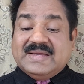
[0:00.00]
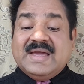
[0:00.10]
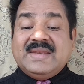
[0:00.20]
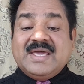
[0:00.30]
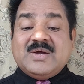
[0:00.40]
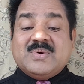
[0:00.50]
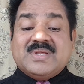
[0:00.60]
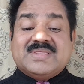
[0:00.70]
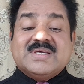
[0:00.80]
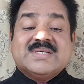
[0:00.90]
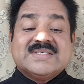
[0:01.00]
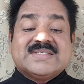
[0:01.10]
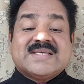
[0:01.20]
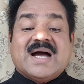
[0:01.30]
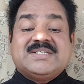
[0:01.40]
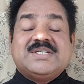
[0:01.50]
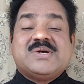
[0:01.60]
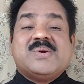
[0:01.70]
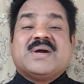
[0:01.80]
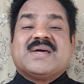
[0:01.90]
என்னை குறித்து சாட்சி
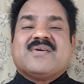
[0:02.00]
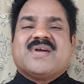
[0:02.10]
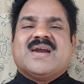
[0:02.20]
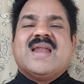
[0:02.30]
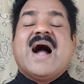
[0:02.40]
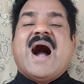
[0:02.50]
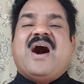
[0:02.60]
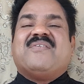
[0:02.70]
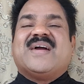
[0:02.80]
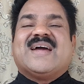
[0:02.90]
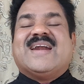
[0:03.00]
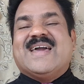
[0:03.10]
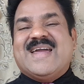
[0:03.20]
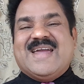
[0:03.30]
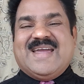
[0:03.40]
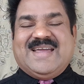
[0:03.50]
கொடுக்கிறவைகள் அவைகளே